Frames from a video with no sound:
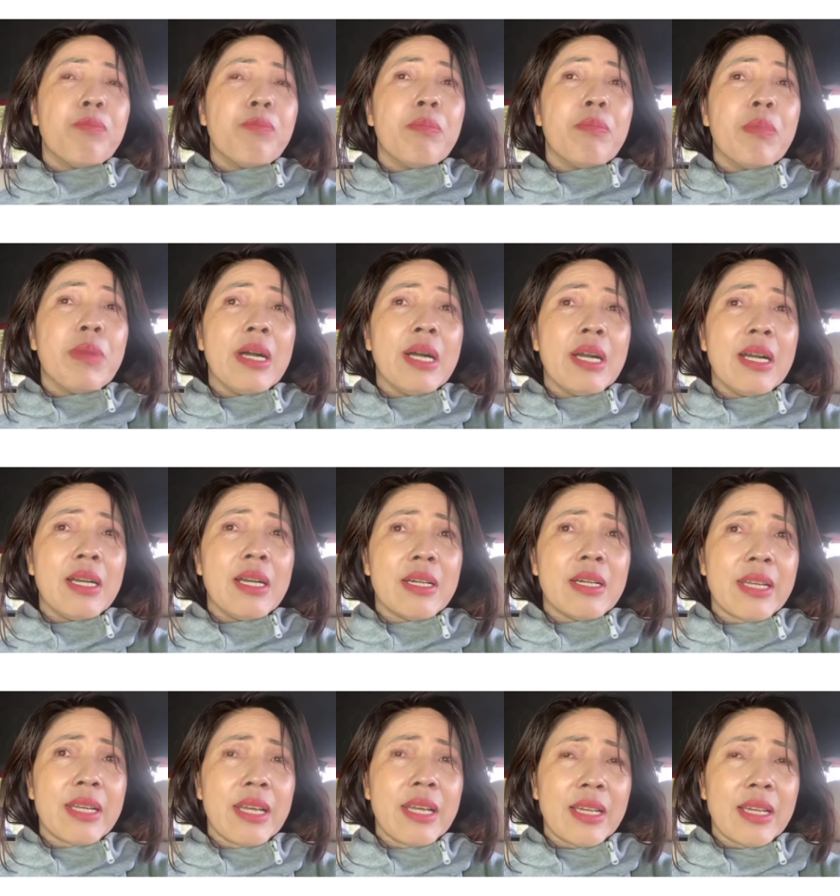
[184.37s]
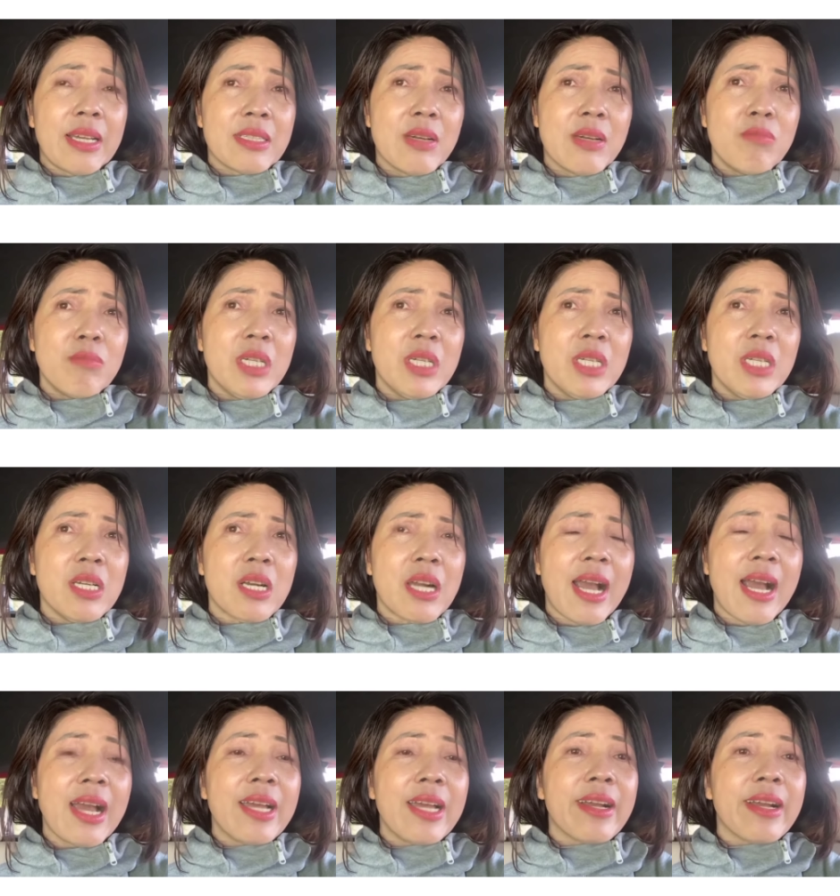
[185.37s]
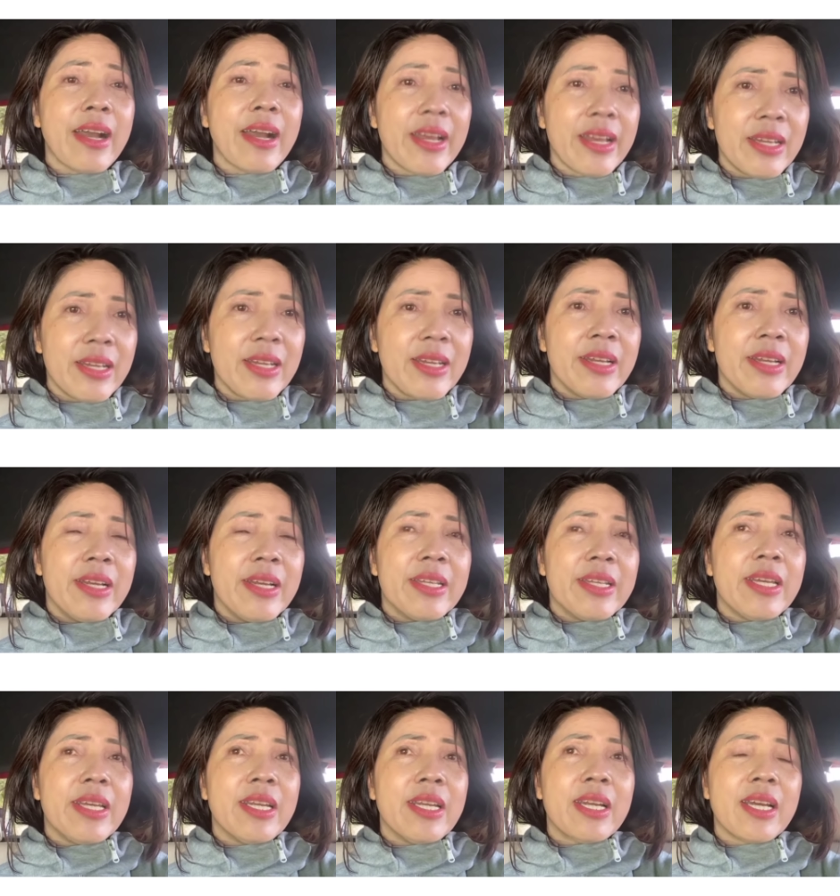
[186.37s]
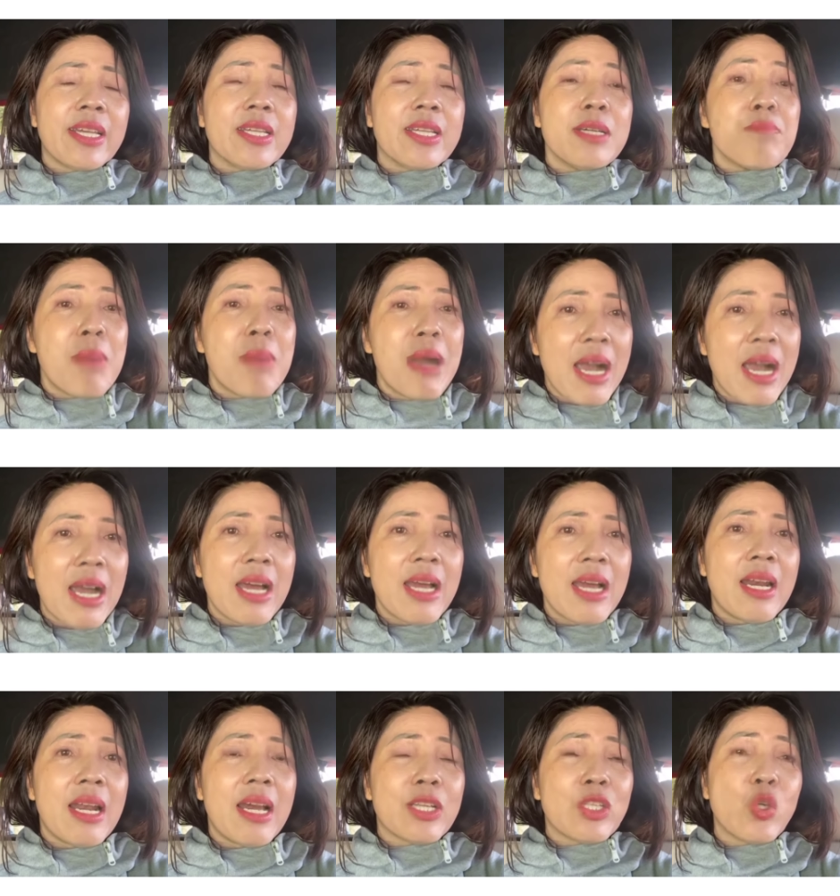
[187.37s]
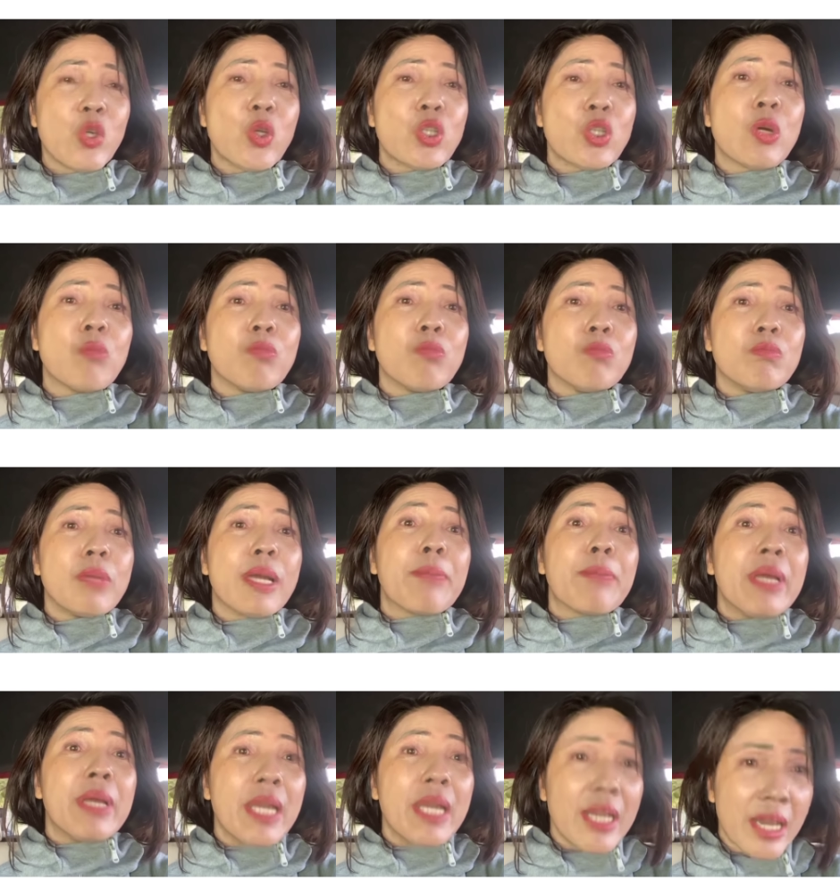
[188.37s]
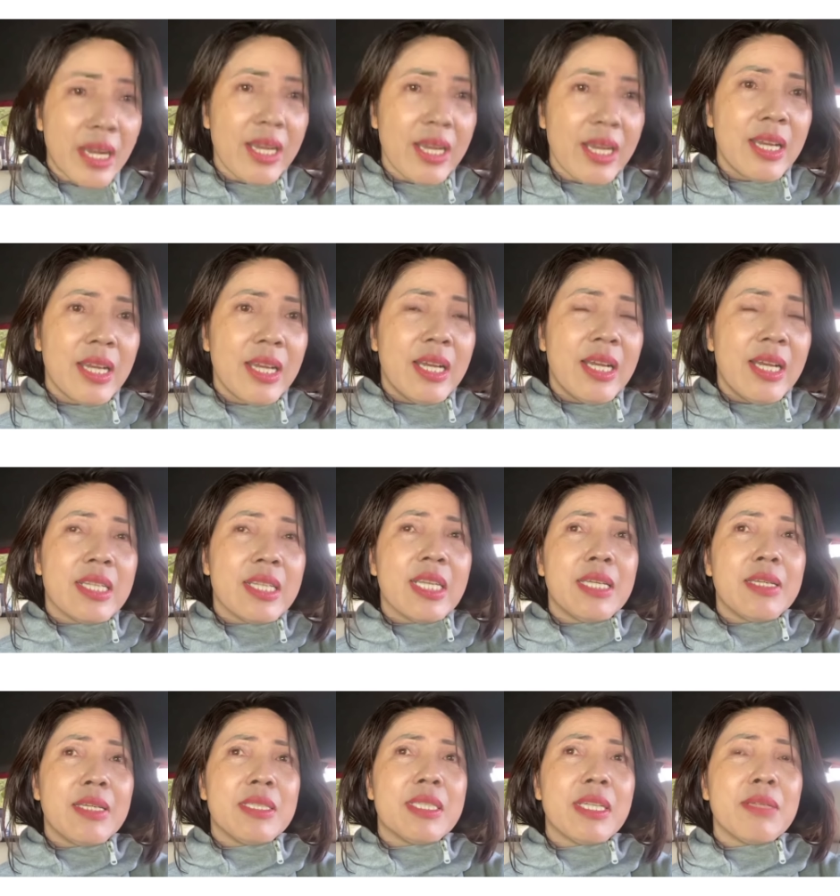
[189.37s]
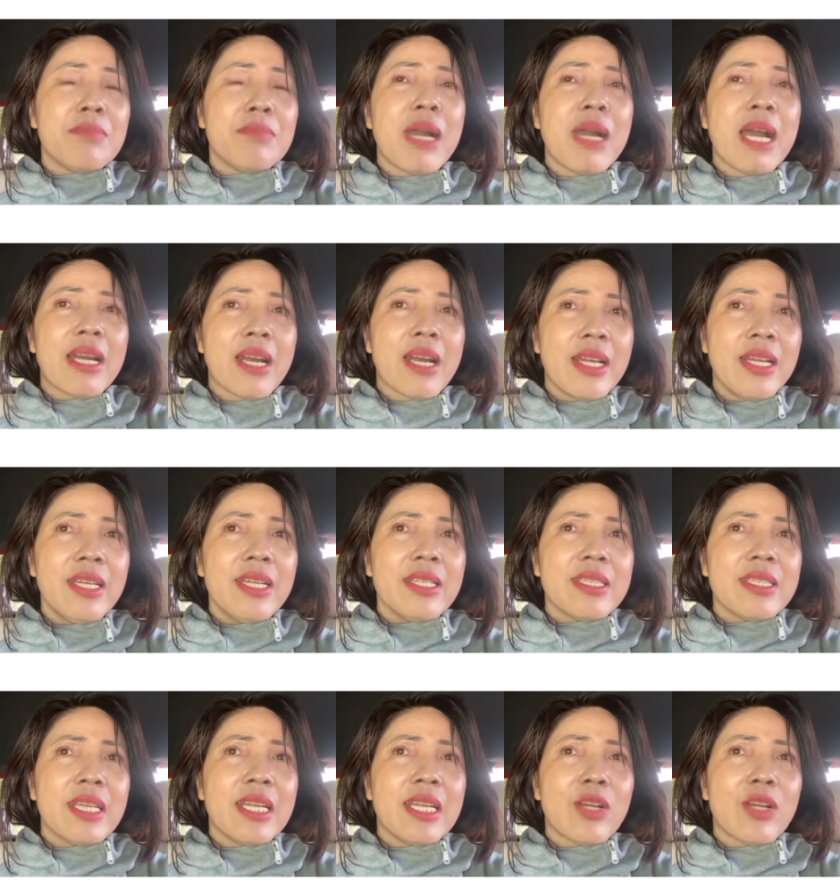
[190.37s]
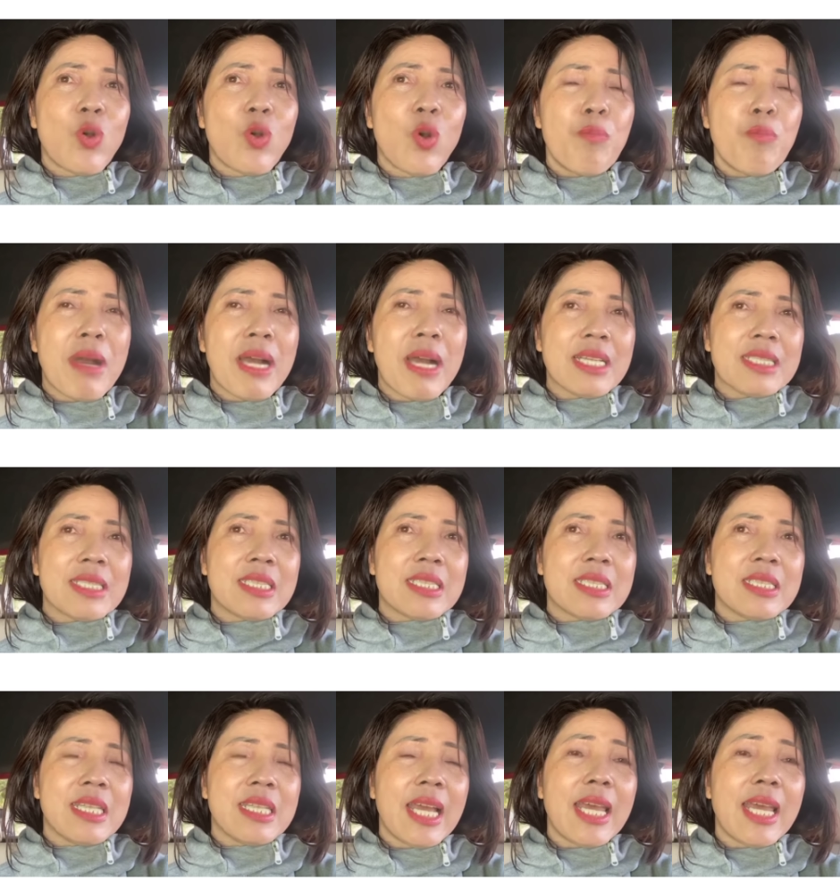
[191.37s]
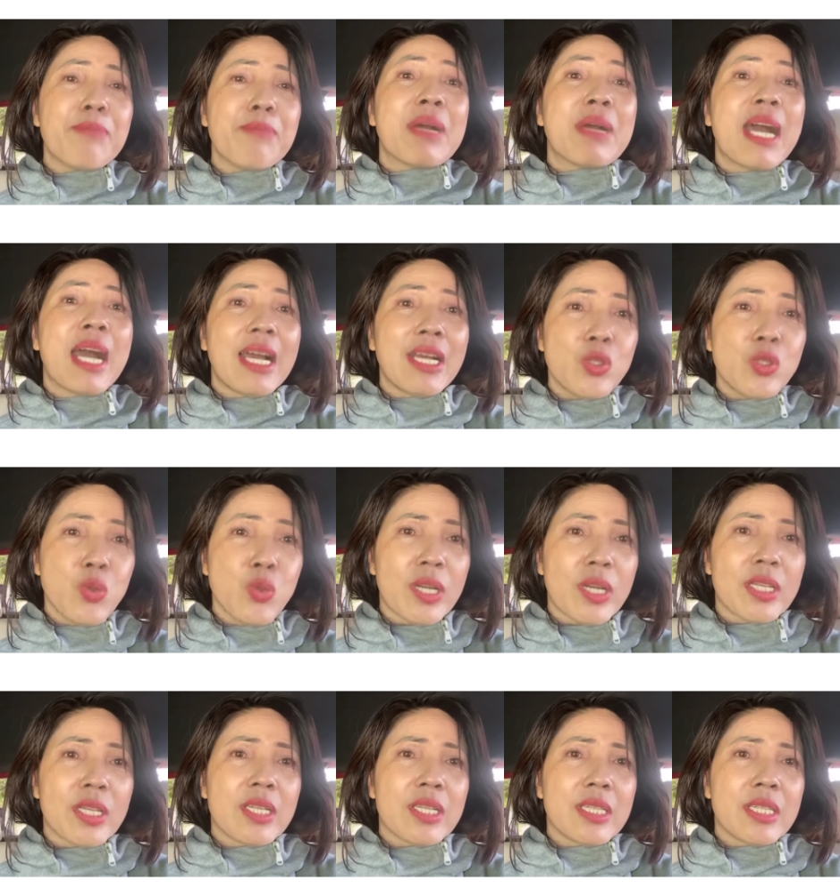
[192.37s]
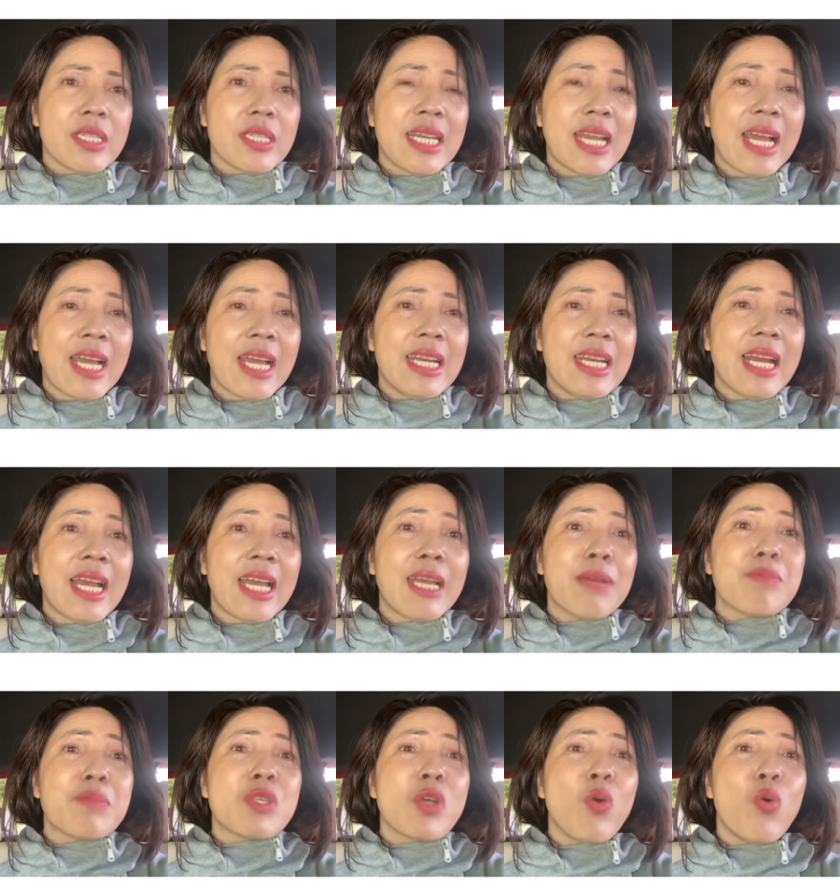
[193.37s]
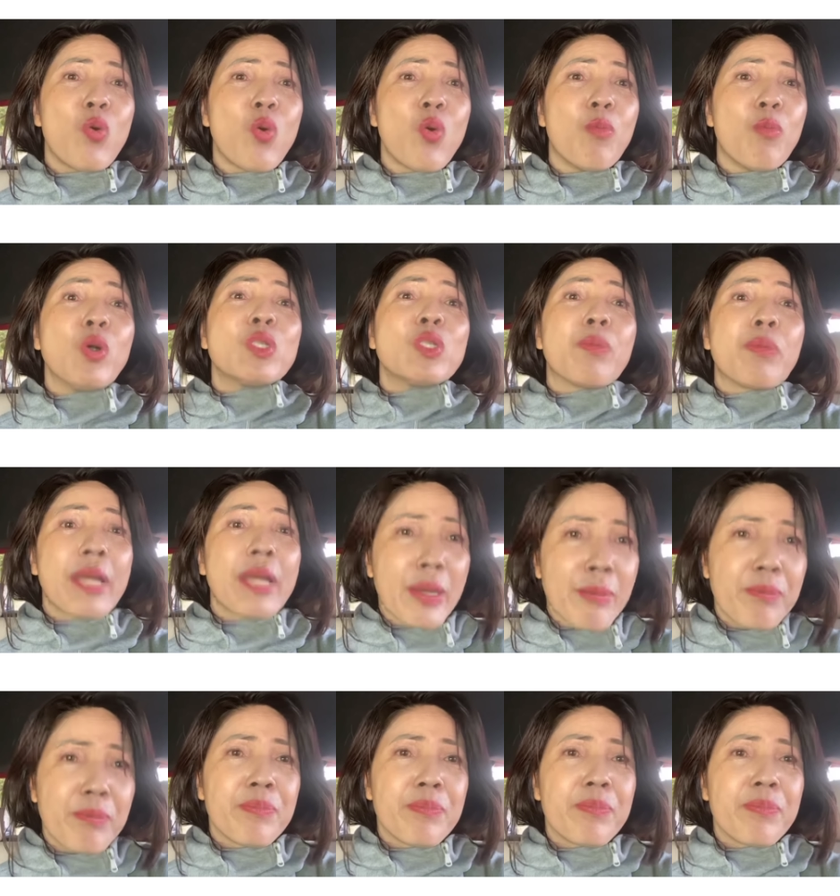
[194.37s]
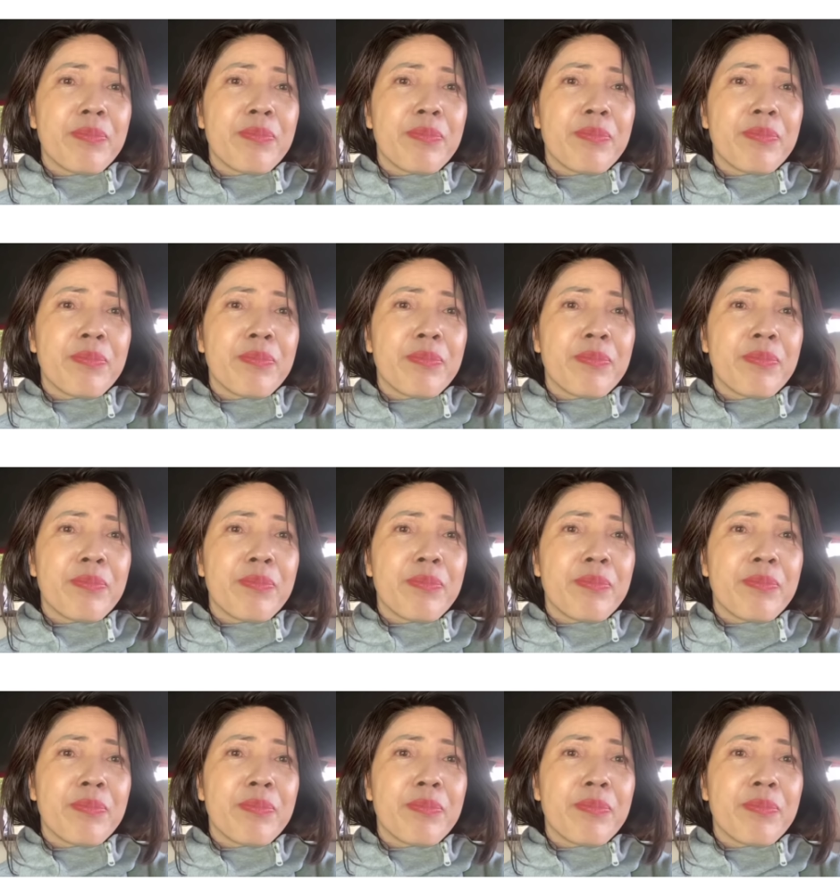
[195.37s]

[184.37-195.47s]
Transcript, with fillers: mà đẻ xong thì được hai ngày thì đến ngày thứ ba là cho chồng em đi ấy thì chính bà đấy thì lại có bà em gái ruột lại là em dâu của bố chồng em